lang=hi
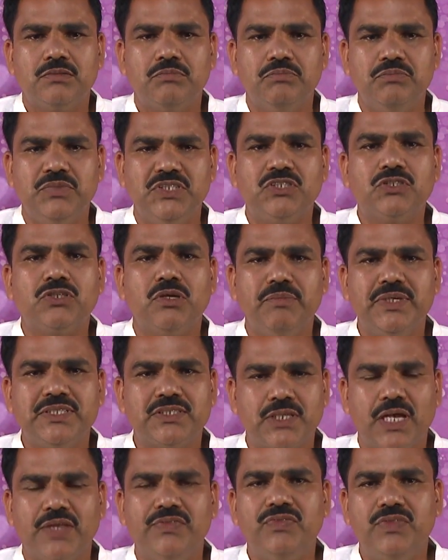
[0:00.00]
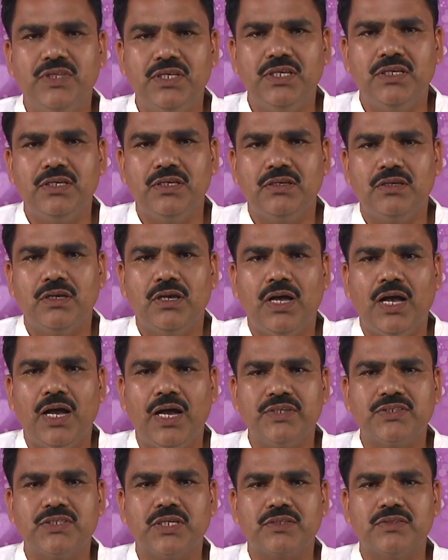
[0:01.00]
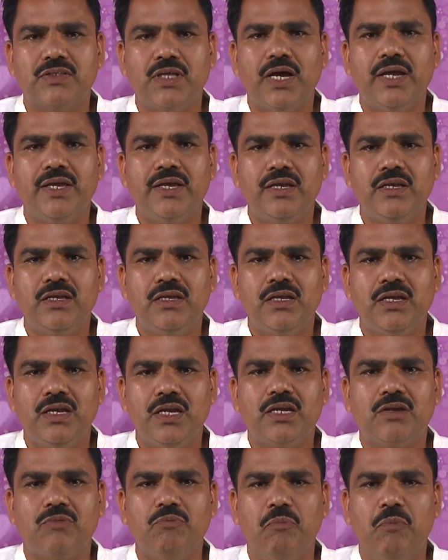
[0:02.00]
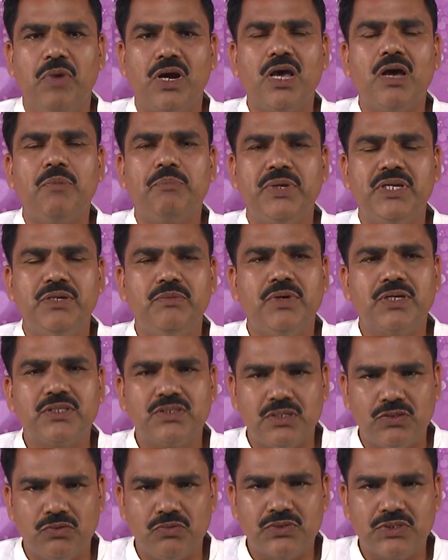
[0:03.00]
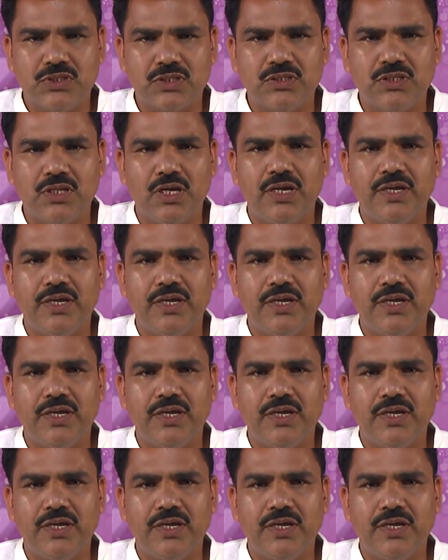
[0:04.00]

विश्व में शांति आ सकता है एक बड़ा परिवर्तन हो सकता